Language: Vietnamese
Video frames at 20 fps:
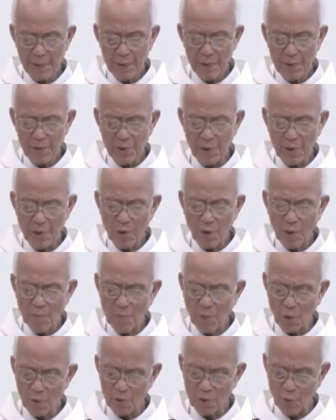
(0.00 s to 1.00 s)
Chỉ có
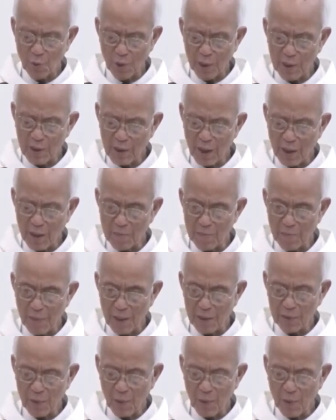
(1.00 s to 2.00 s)
một chuyện cần mà
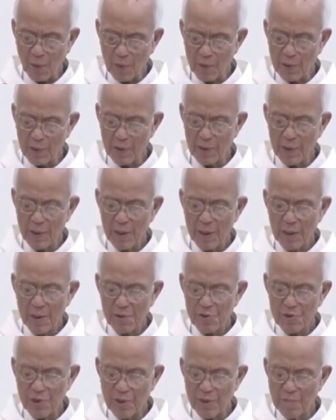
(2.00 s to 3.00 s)
thôi.
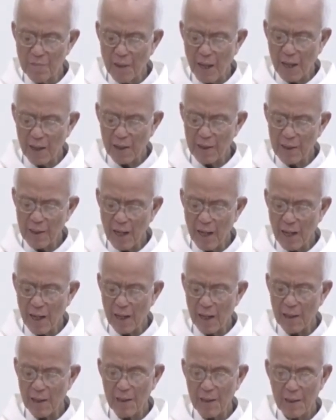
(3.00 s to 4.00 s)
Chính Maria
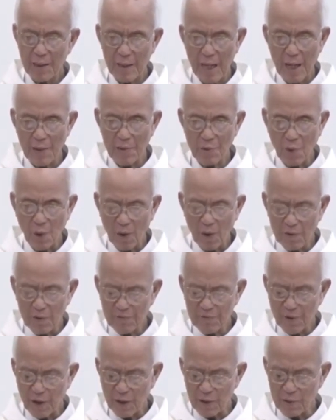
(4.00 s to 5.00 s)
đã chọn
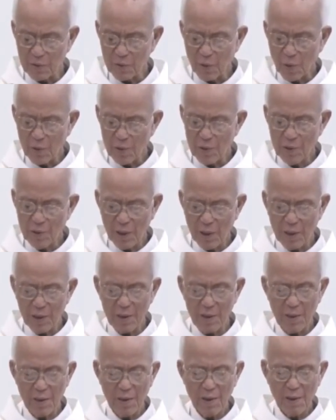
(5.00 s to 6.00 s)
phần tốt nhất
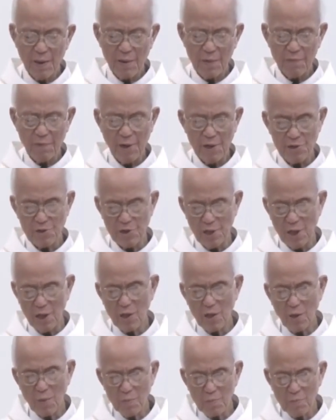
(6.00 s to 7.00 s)
và sẽ
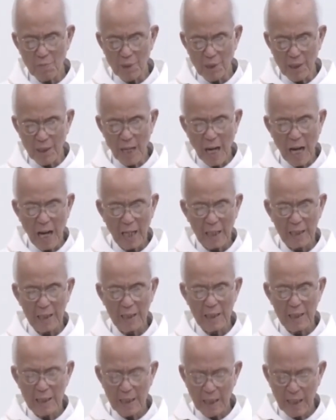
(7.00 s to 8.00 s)
không bị ai
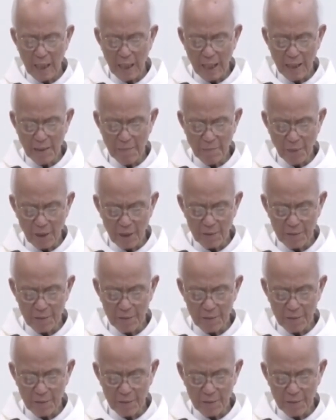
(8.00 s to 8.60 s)
lấy mất.